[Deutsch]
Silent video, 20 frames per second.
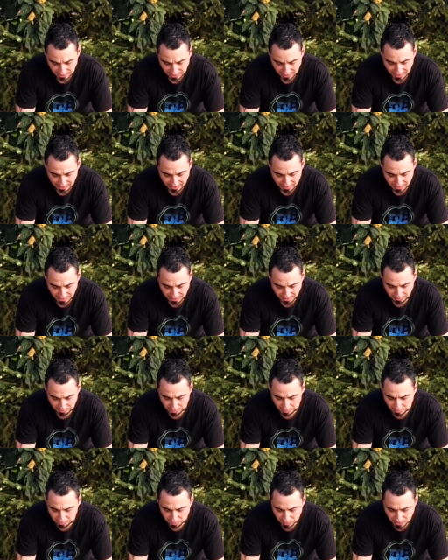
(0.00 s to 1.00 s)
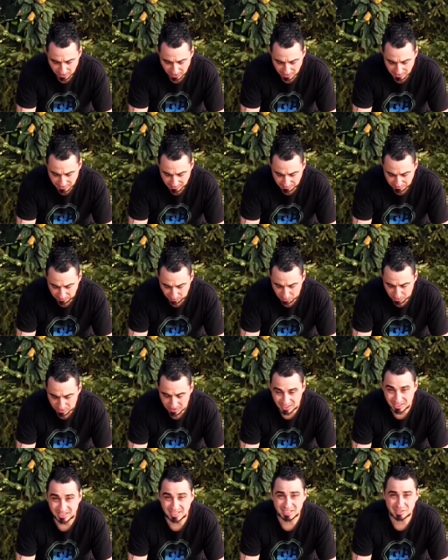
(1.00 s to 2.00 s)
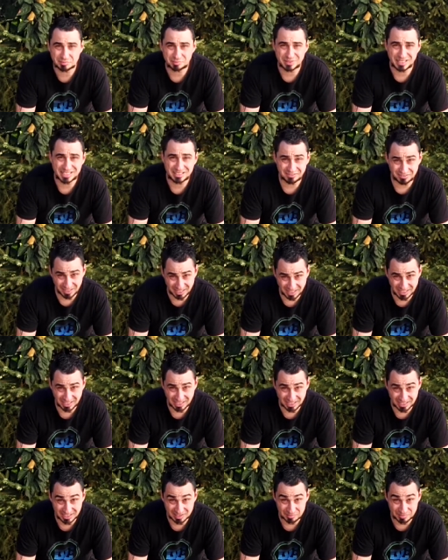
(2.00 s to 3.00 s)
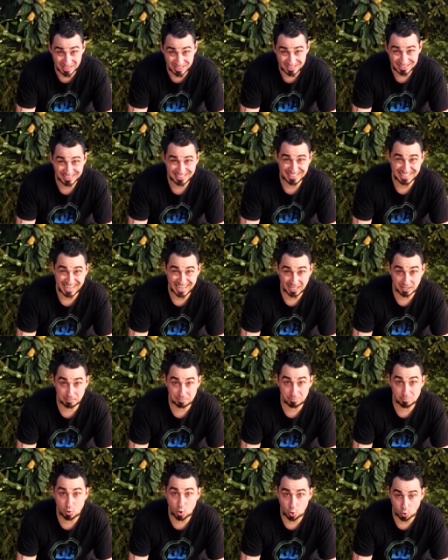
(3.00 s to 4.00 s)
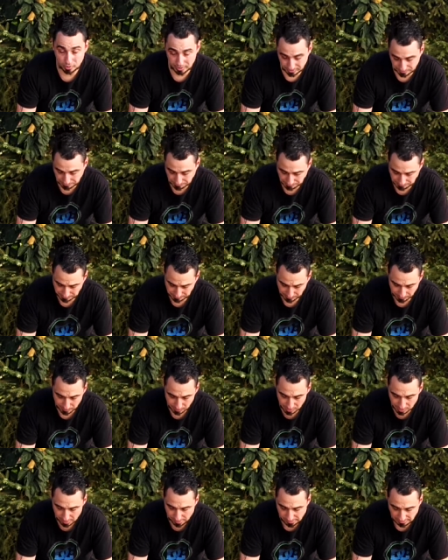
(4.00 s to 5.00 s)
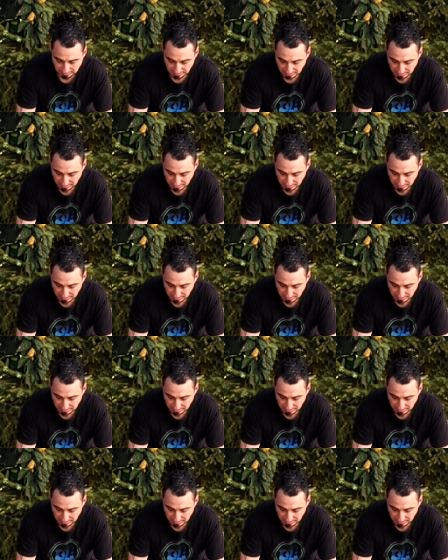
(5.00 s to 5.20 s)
Rechtshand 35 Pfund in der Speed-Variante mit Carbon. Ne?